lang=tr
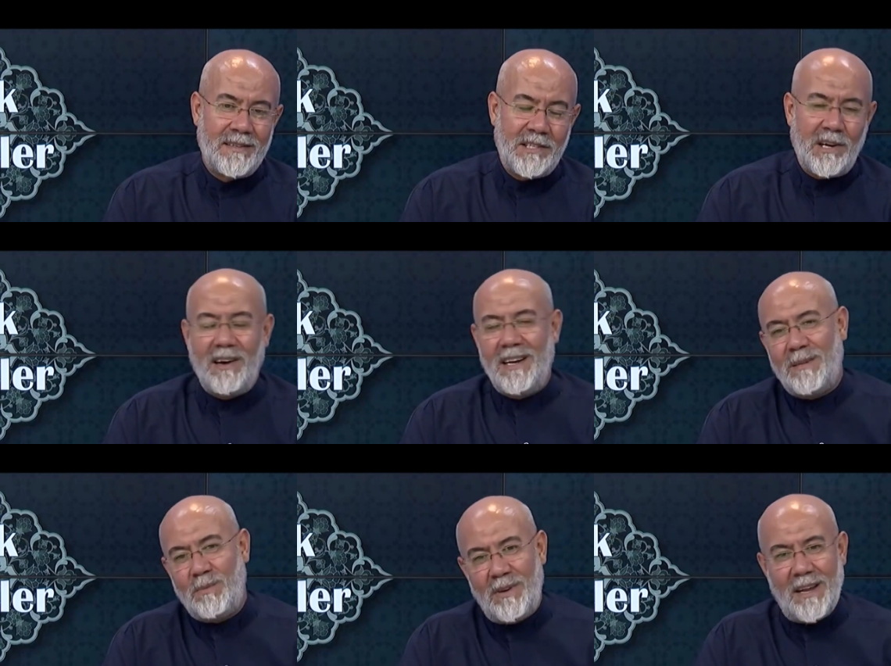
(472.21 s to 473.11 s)

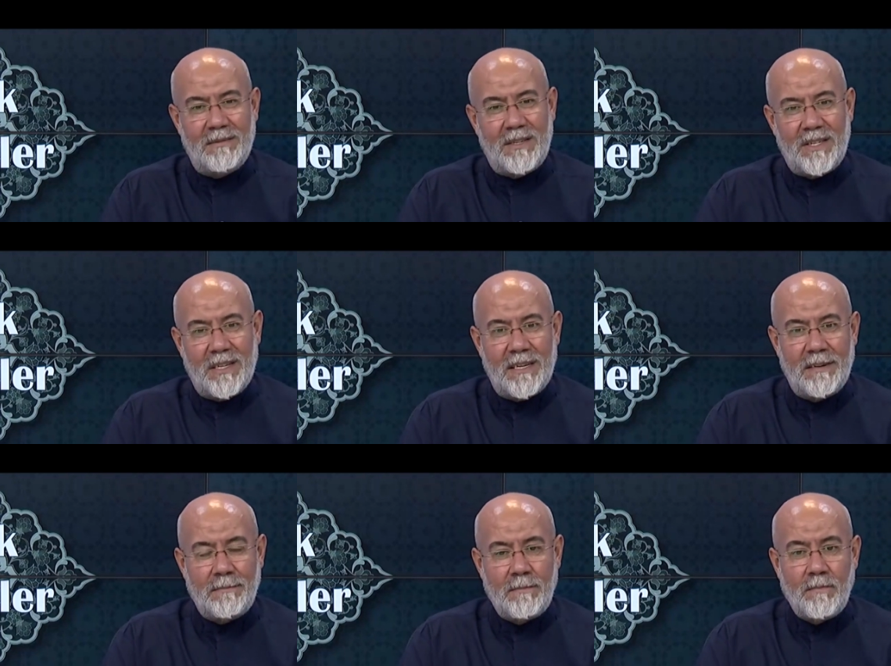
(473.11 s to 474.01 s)
Cehalet böyle bir şey.
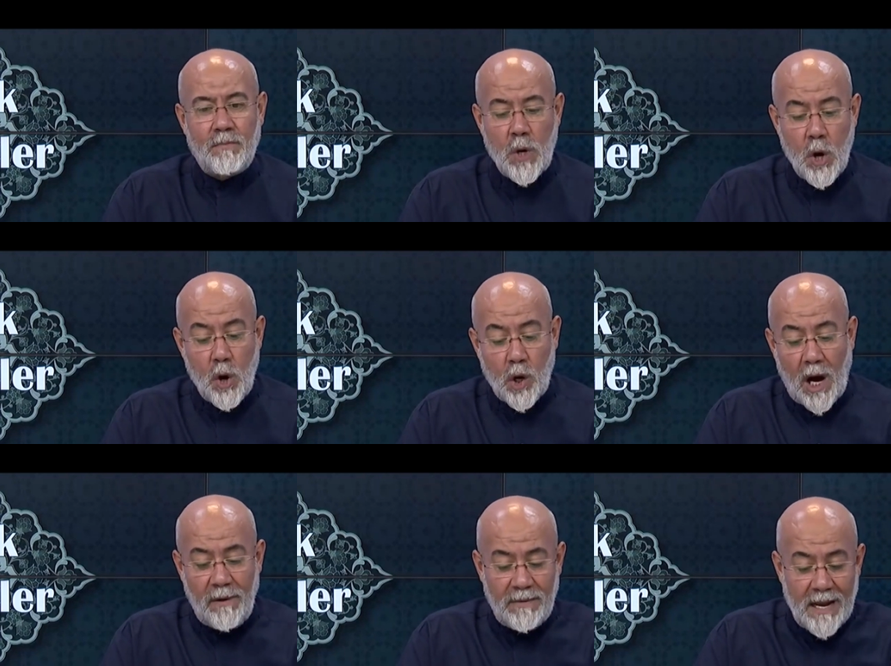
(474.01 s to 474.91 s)

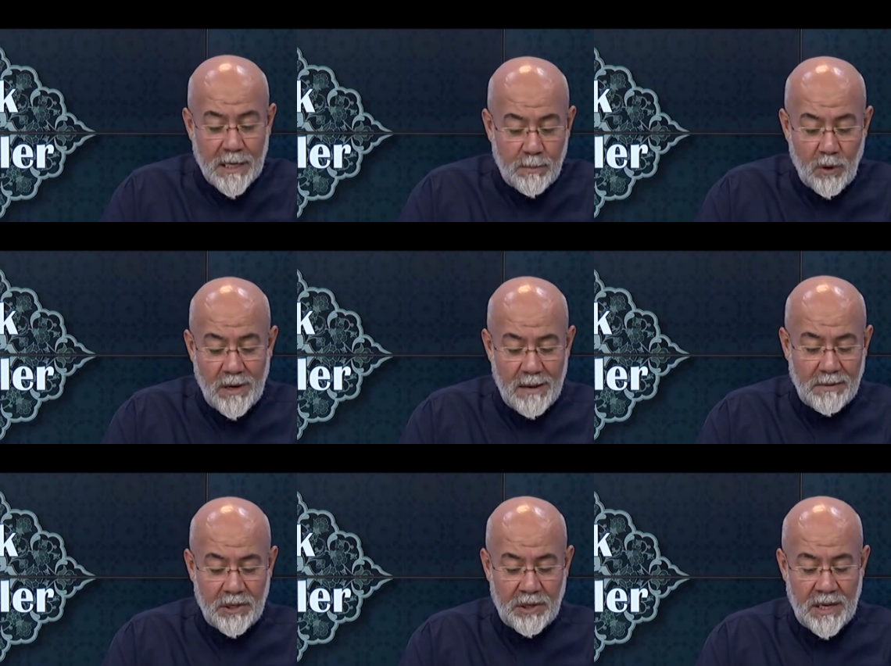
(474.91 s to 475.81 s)
Gaflet böyle
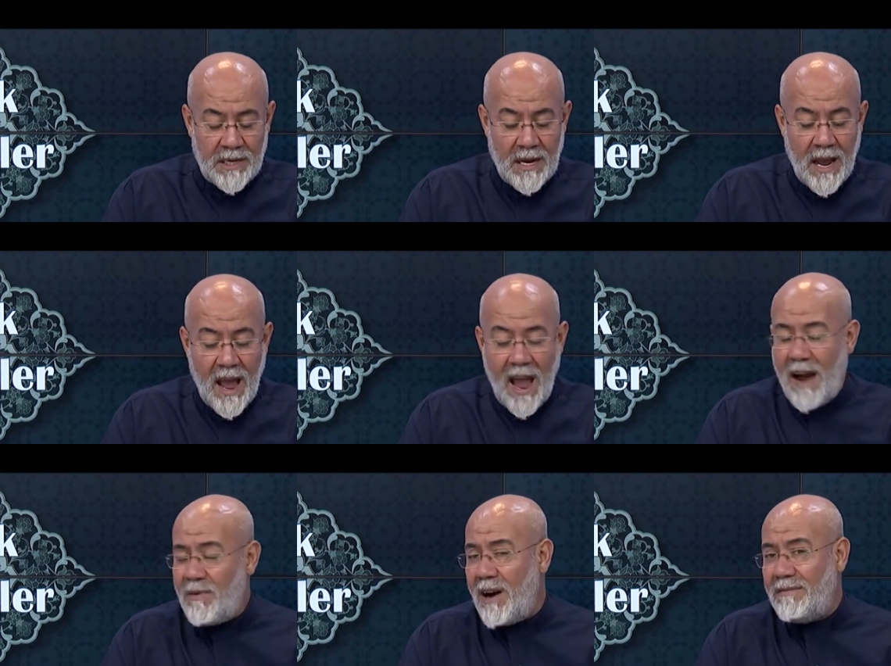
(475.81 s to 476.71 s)
bir şey.
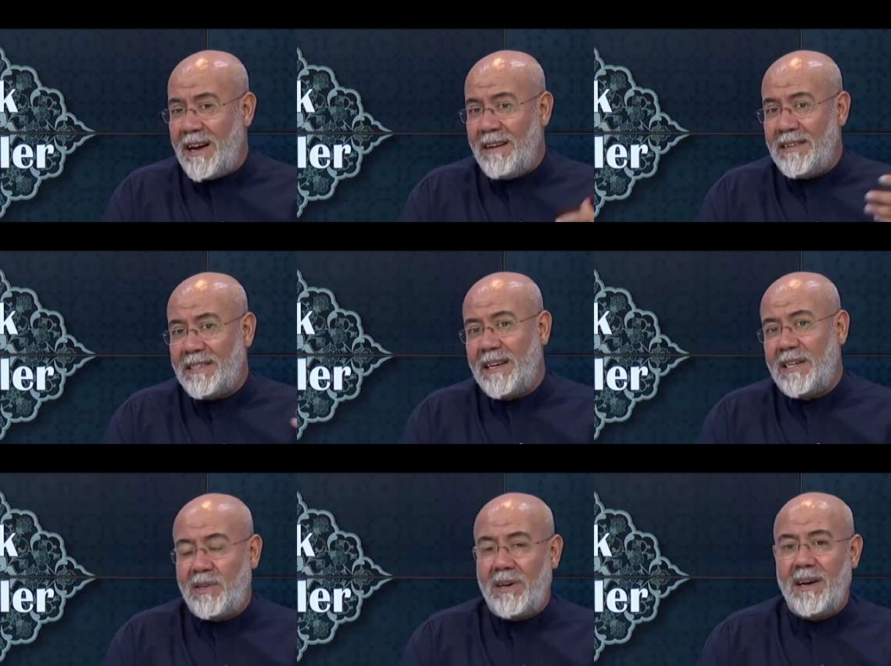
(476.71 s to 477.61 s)
Heva ve hevese
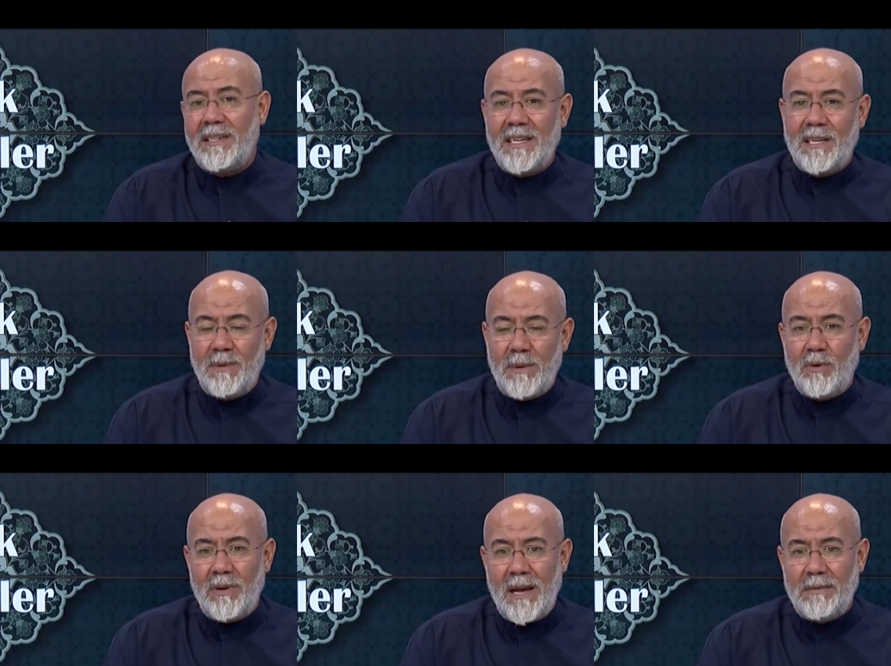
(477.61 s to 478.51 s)
itaat etme
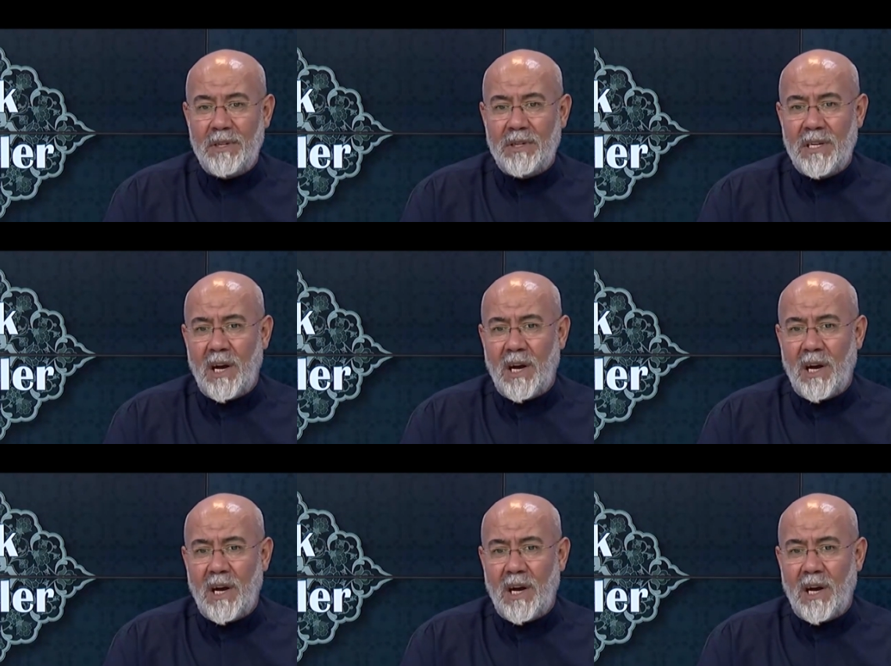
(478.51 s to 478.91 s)
böyle bir şey.